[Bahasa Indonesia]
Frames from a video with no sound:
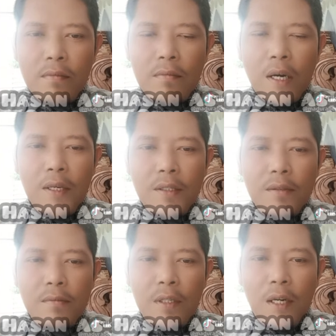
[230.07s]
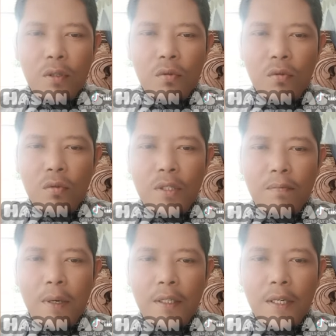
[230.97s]
Baik melalui turuk
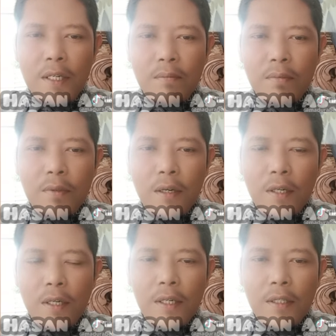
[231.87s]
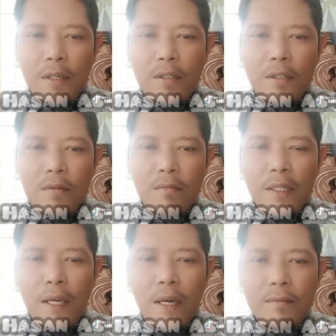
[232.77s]
isbatin nasab kalau terjadi adraj
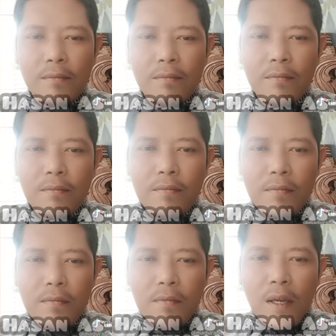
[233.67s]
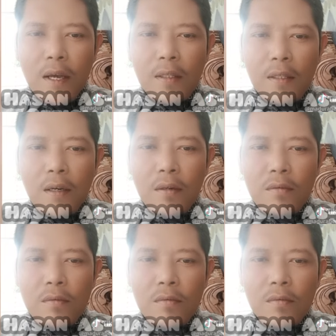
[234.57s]
batal
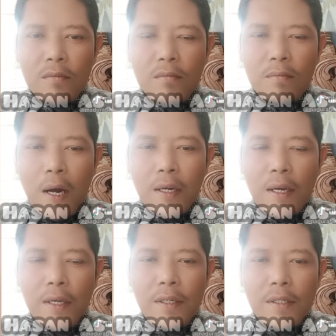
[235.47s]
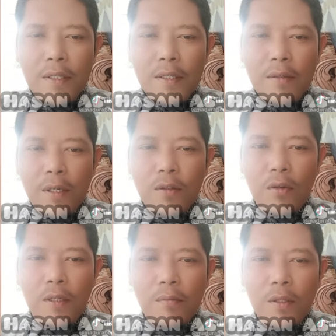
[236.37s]
atau pakai
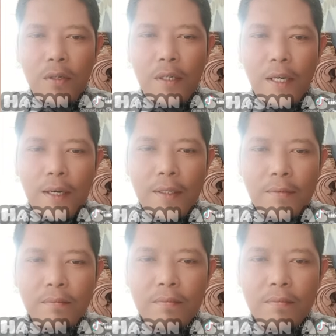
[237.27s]
metode-metode yang lain.